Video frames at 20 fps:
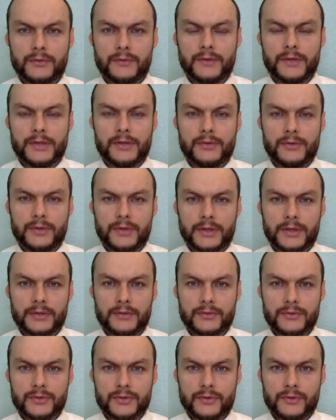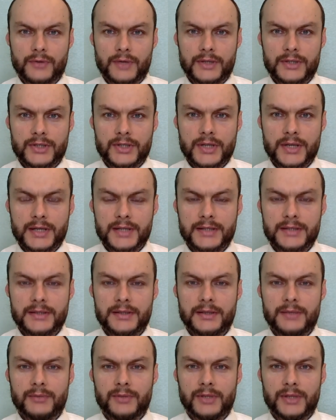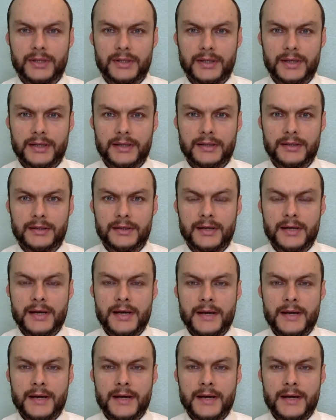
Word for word: В регионах нужно уточнять именно даты.